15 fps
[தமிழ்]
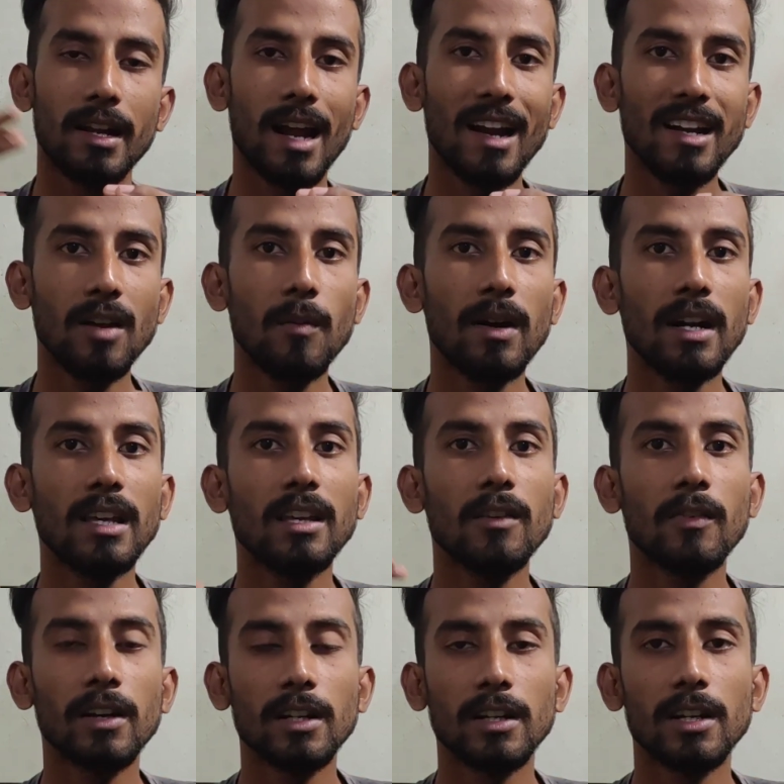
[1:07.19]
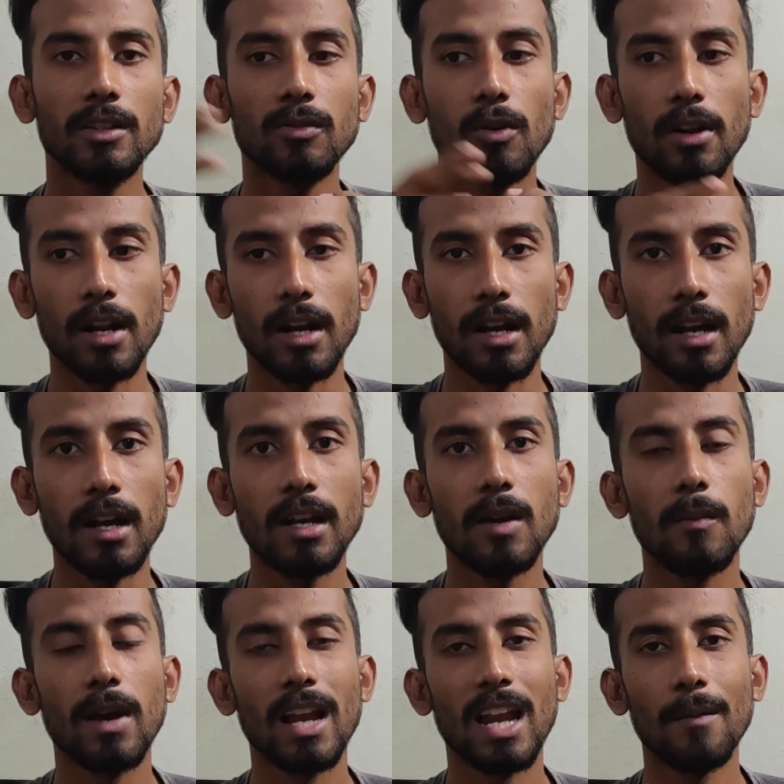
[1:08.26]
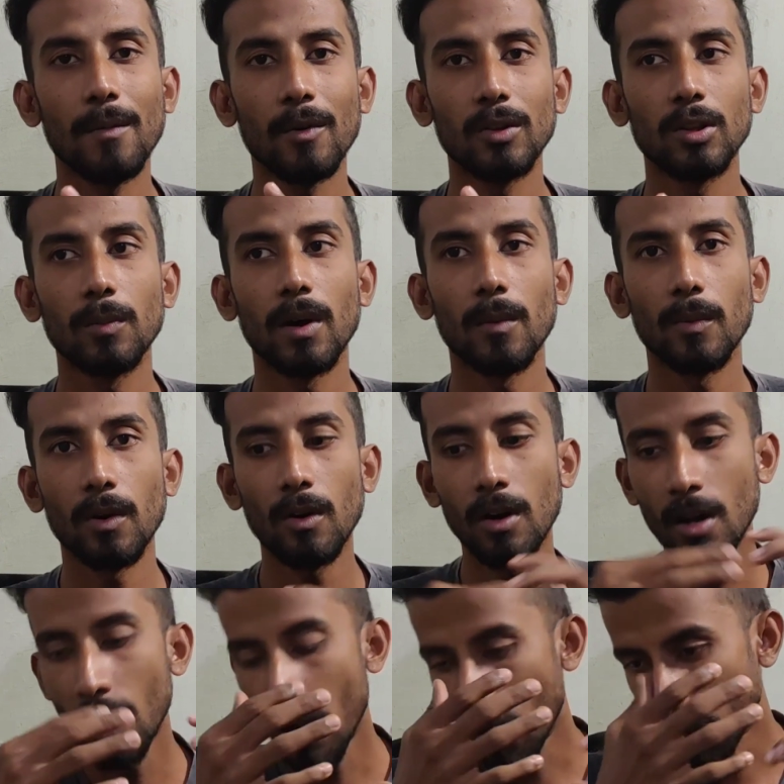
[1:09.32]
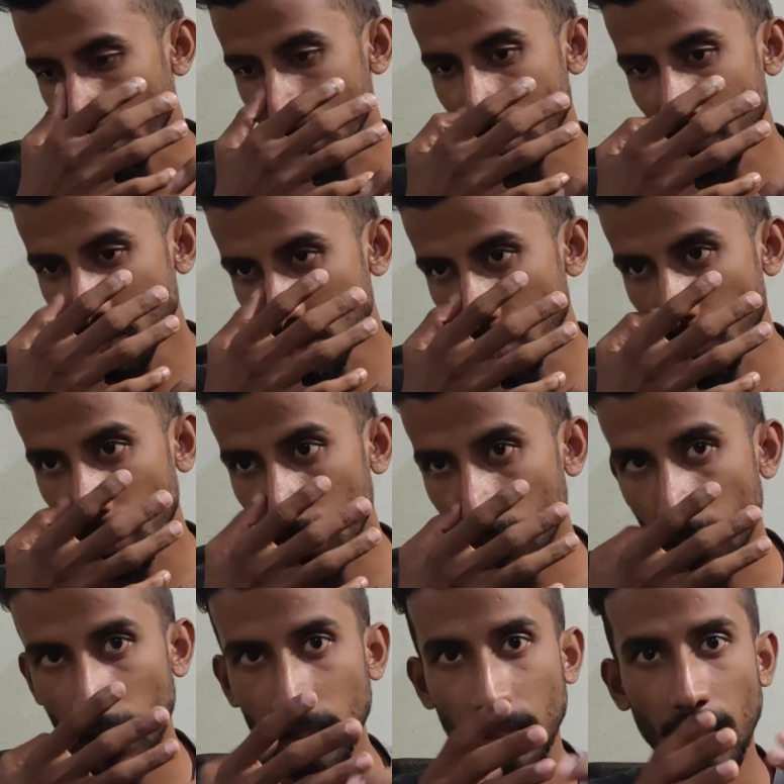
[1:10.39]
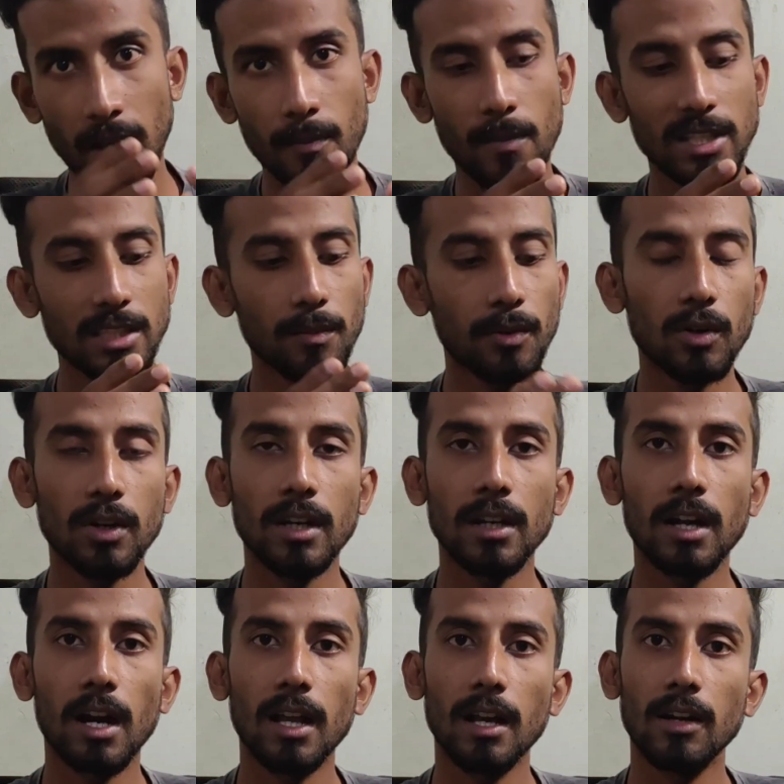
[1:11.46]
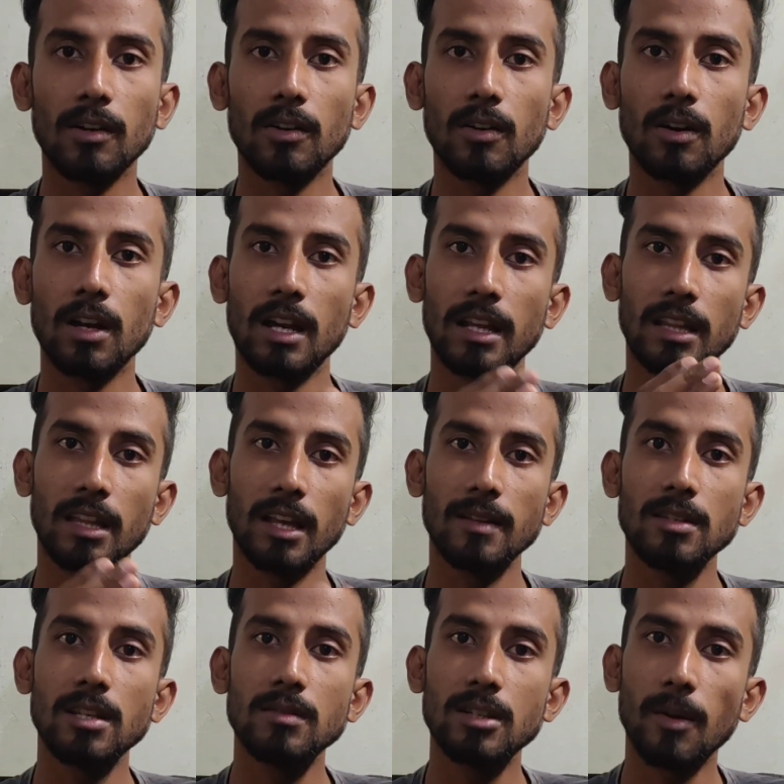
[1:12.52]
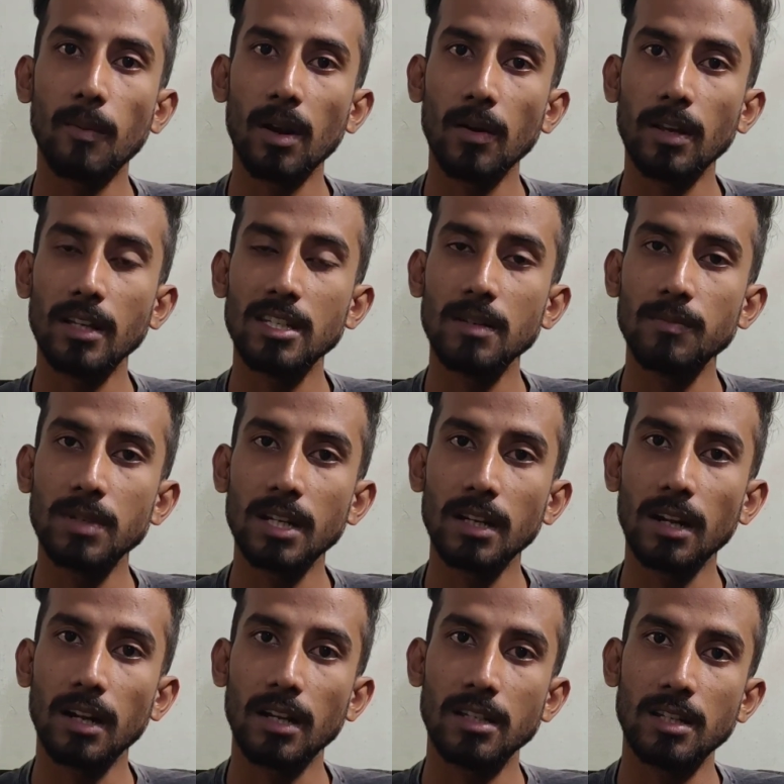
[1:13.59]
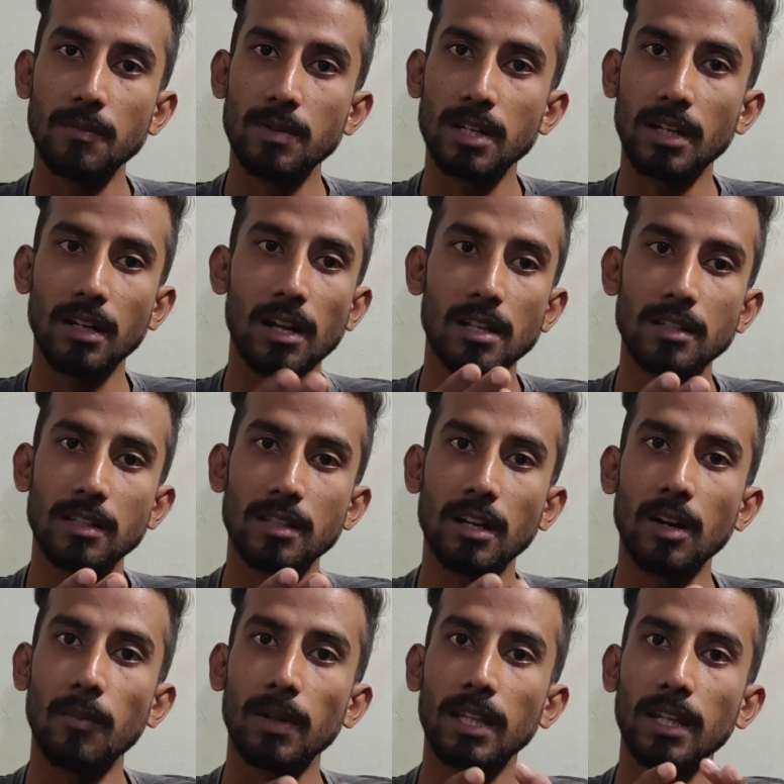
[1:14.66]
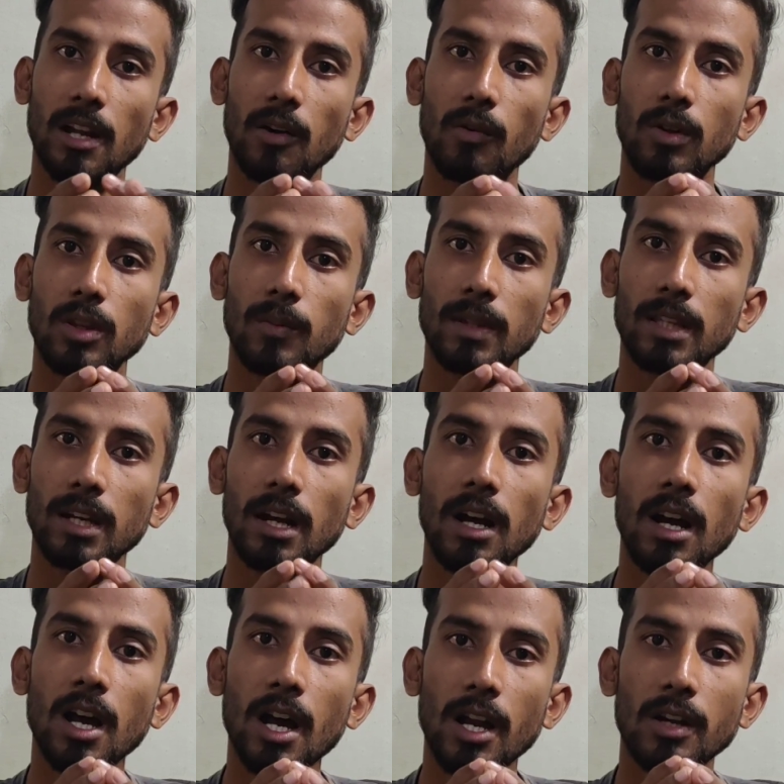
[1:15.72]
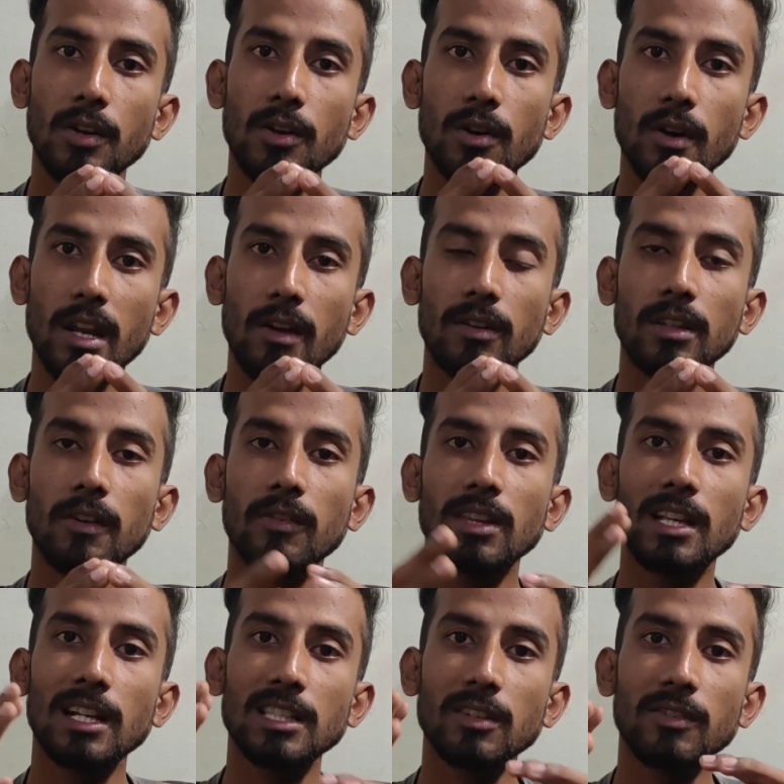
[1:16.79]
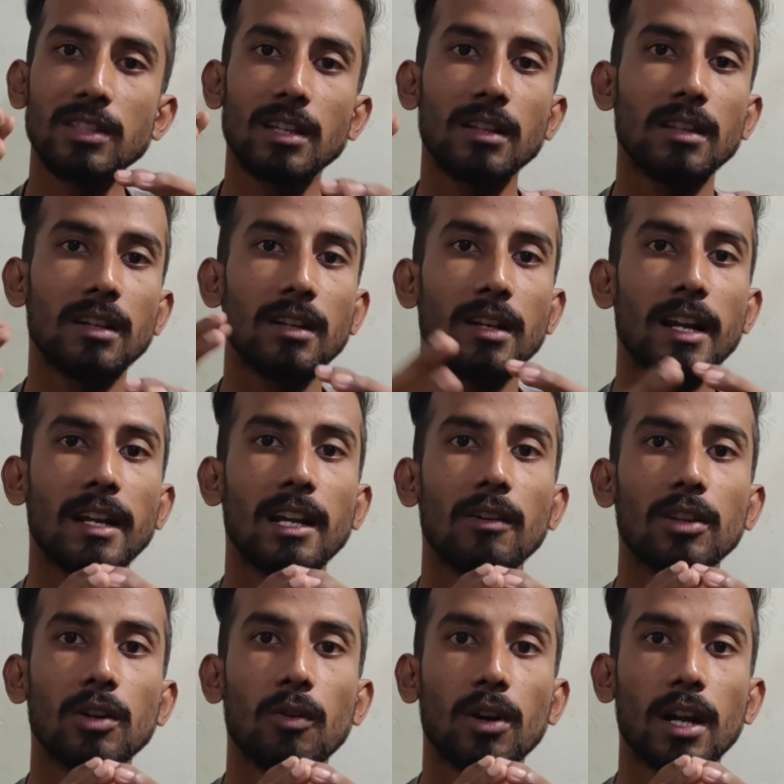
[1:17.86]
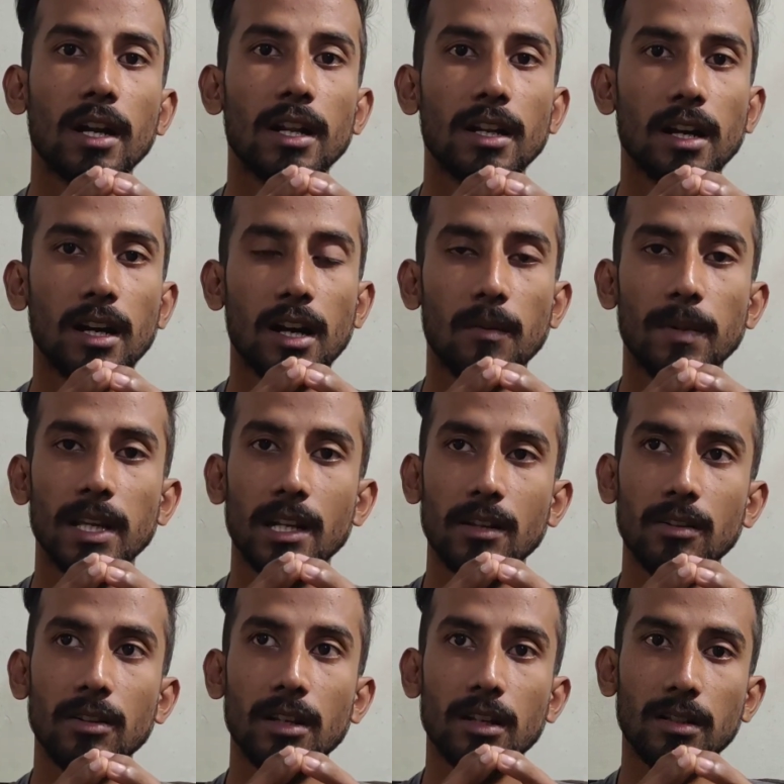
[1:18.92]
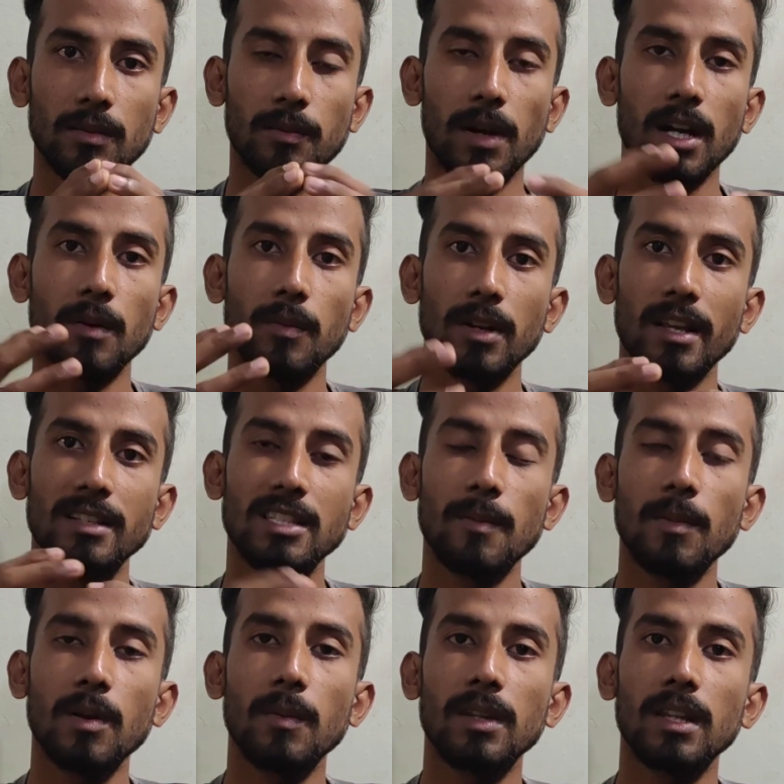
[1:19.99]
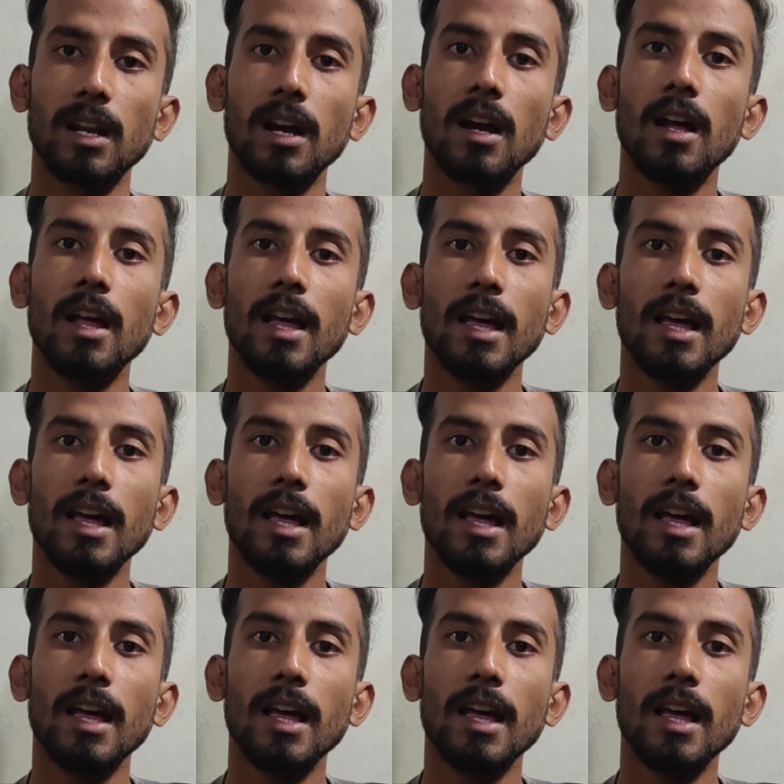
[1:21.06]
ரேண்டமான ஈவெண்ட்டுன்னு சொல்கிறாங்க நம்ம எல்லாமே வந்து பார்ப்போம் ஃபஸ்ட்டு ஃபஸ்ட்டு பார்த்திங்கன்னா இந்த மெசபட்டோனியன் காலகட்டம் இல்லை இது எஜிப்சியம்லாம் எஜிப்சியன் எஜிப்சியன் கல்ச்சர்ஸ்லாம் பார்த்தீங்கன்னா அவங்க வந்து பார்த்திங்கன்னா நியூ இயரே வந்து வித்தியாச வித்தியாச டேட்டில் வந்து கொண்டாடி இருக்காங்க அப்படிங்கிறது வந்து பார்க்கப்படுது எக்ஸாம்பிளுக்கு பார்த்திங்கன்னா